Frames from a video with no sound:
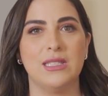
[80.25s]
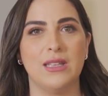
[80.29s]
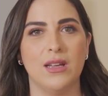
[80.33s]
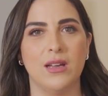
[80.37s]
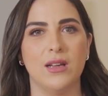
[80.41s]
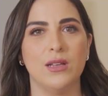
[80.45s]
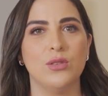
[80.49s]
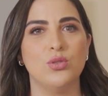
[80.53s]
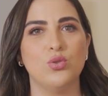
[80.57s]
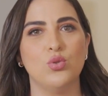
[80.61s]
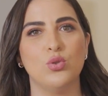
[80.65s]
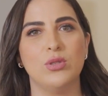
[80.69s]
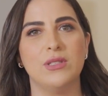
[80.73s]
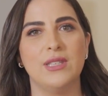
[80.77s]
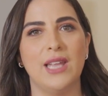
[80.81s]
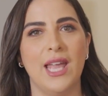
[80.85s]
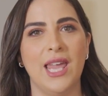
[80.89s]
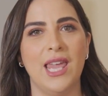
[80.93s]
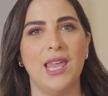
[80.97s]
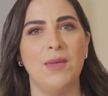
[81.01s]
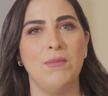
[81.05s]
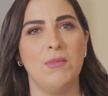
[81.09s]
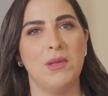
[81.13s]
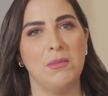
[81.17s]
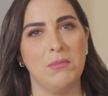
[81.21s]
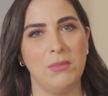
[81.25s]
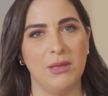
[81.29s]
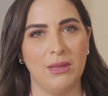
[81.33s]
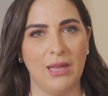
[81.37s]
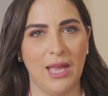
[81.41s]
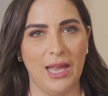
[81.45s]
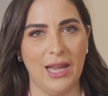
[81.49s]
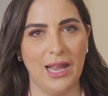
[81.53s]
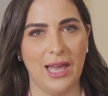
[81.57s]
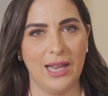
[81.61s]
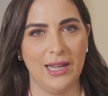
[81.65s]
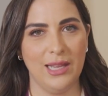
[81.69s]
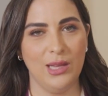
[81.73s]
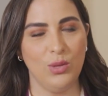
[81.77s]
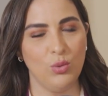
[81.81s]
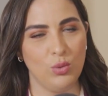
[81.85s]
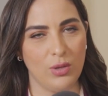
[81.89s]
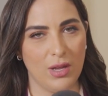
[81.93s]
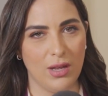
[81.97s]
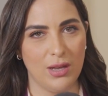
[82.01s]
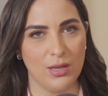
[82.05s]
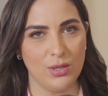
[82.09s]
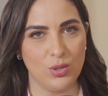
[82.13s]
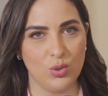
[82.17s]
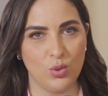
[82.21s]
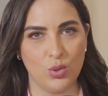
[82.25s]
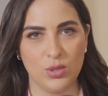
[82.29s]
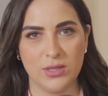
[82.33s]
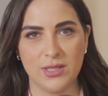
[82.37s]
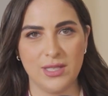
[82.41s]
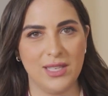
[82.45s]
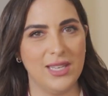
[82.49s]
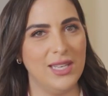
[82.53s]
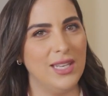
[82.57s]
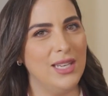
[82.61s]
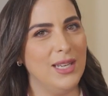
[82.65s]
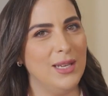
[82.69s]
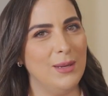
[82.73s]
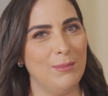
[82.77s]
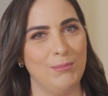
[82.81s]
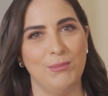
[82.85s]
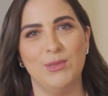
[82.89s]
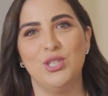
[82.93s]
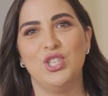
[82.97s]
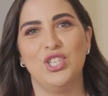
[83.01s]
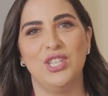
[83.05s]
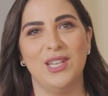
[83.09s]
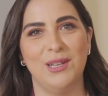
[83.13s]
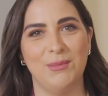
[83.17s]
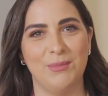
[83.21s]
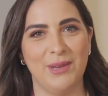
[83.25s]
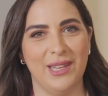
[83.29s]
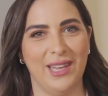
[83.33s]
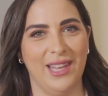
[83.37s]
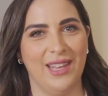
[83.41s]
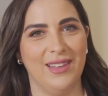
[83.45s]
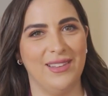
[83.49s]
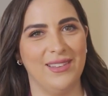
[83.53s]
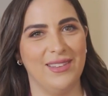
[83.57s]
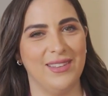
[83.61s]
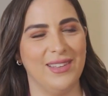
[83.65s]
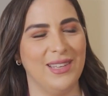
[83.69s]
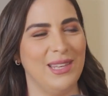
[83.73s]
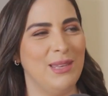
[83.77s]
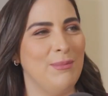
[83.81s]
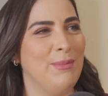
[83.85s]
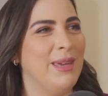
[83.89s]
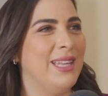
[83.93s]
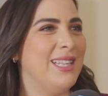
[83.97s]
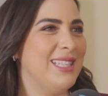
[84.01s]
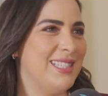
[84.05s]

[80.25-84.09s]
تخصص دايما بيتقال عليه إنه تخصص مش للبنات إيمان